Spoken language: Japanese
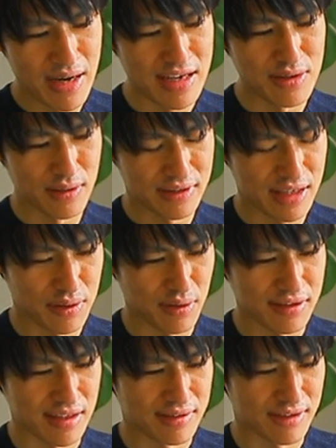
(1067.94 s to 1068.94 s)
伊之助
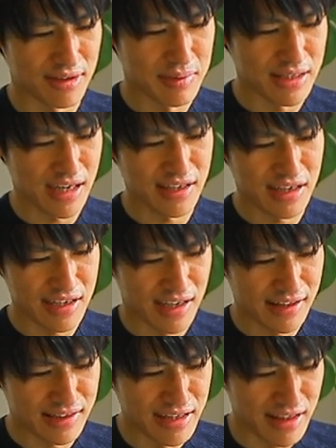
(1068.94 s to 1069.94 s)
虎説、なかなかに
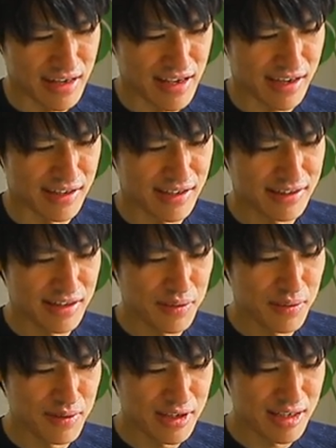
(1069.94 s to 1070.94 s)
合ってんじゃないかなってい
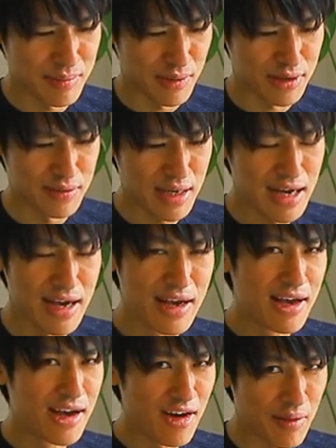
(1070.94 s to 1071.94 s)
う風に僕は
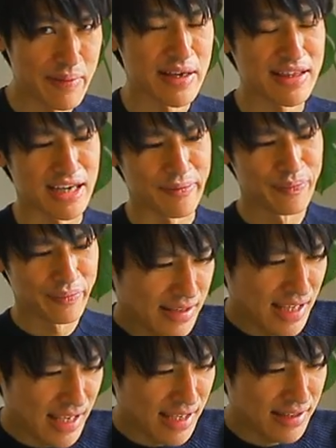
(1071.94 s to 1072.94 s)
思いました。
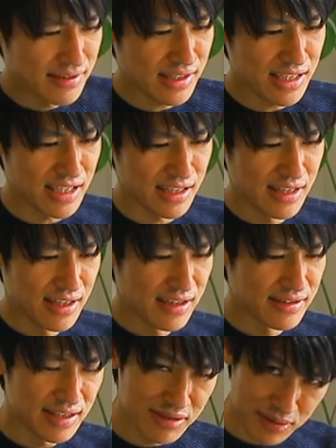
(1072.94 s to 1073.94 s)
で、次に、
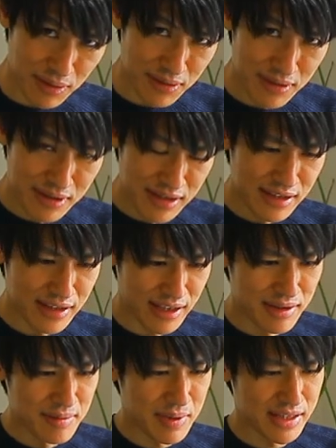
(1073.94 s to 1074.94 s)
禰豆子。
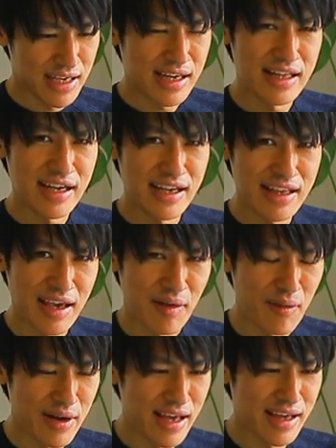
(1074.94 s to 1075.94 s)
ね、なかなかね、
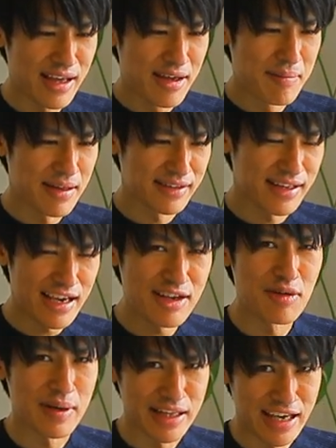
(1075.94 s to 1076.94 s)
これ、
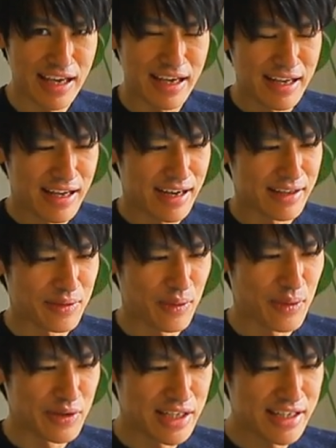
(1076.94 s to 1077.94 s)
最後まで
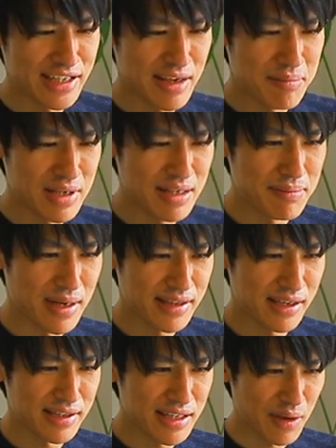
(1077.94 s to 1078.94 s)
人間味全
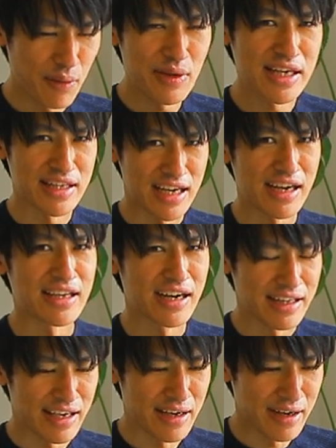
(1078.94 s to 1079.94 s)
く出てこないね、なかな
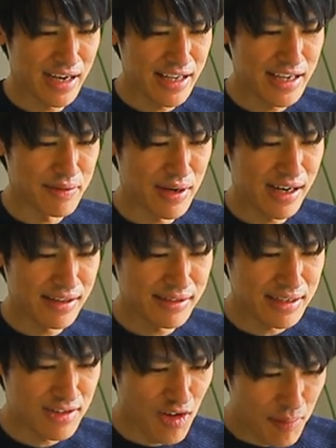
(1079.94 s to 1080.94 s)
かね、かなり分かり
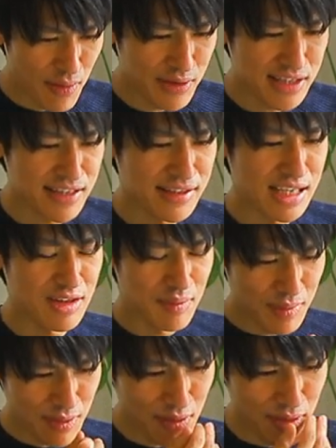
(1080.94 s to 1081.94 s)
づらいと思うんですけ
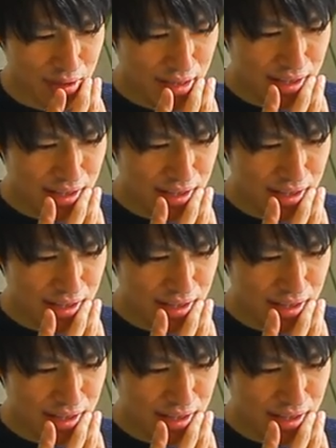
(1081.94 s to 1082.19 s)
ども、